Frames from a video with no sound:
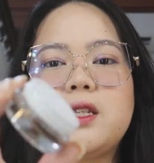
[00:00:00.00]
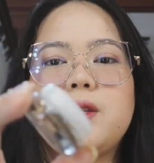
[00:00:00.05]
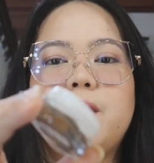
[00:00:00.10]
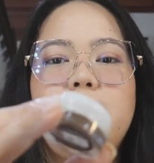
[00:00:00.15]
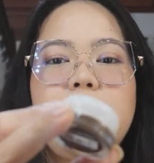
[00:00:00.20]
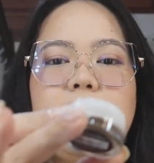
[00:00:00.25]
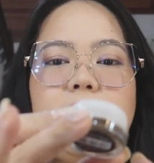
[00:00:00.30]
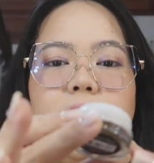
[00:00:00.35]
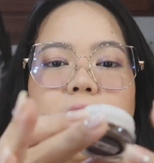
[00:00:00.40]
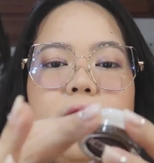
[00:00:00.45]

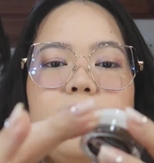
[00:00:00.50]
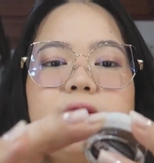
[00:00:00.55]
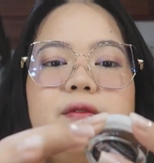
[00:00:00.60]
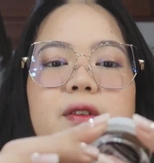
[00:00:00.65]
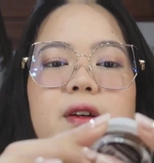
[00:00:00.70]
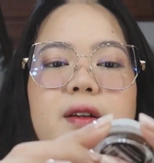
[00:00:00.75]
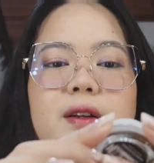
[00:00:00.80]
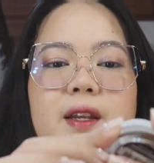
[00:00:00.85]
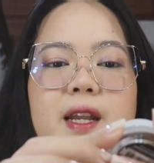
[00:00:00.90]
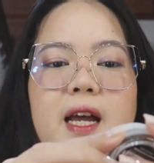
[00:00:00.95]
So, I love
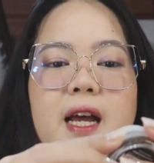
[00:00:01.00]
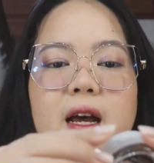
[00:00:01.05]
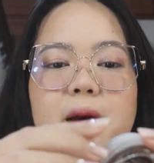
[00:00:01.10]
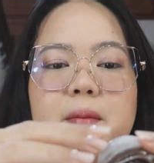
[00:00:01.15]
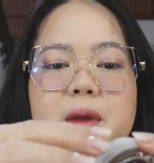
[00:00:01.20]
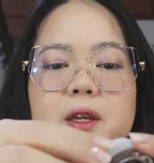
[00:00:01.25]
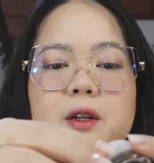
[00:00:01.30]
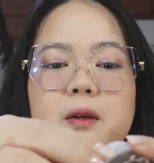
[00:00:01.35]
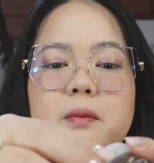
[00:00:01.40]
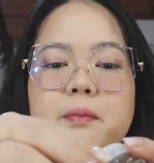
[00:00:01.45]
na
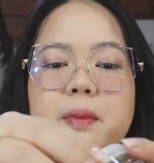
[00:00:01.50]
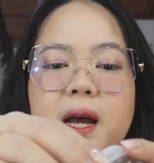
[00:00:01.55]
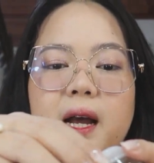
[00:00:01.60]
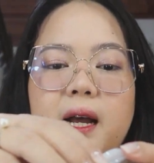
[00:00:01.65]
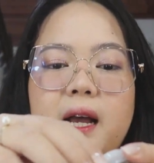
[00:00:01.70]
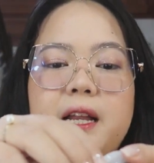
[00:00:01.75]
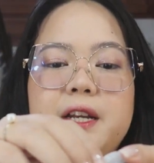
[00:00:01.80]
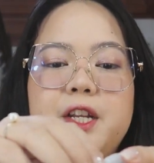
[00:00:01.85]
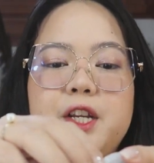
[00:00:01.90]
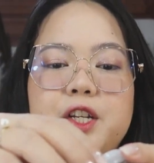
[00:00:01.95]
meron
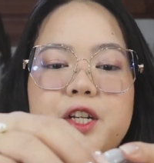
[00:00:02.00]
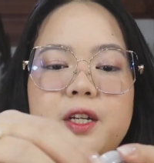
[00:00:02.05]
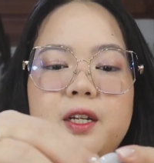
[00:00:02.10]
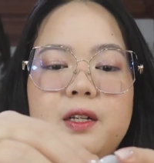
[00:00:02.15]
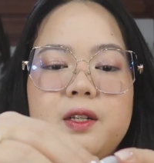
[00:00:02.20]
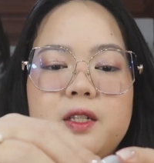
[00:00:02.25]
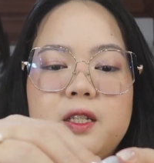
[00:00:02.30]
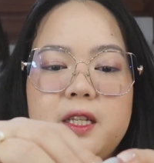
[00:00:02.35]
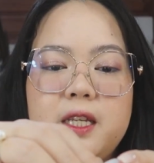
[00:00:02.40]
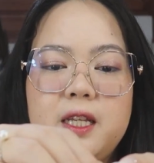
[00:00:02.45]
pang
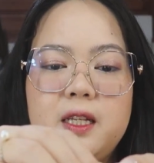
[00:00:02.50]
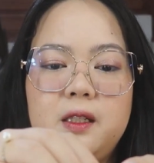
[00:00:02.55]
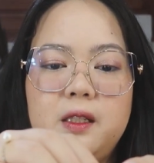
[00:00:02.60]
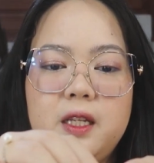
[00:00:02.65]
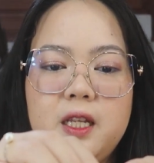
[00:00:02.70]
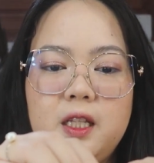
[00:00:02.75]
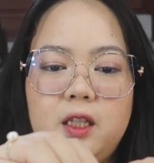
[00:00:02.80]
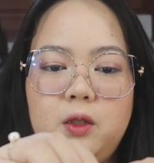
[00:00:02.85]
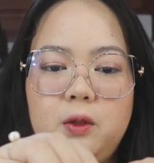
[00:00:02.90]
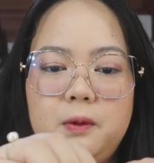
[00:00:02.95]
additional seal
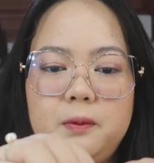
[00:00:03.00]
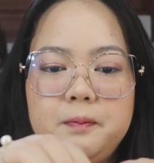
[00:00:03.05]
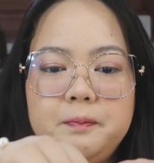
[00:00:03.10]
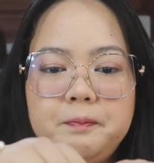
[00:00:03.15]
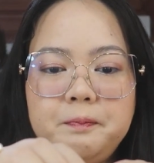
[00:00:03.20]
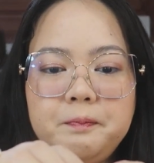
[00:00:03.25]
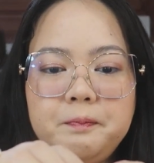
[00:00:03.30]
dito.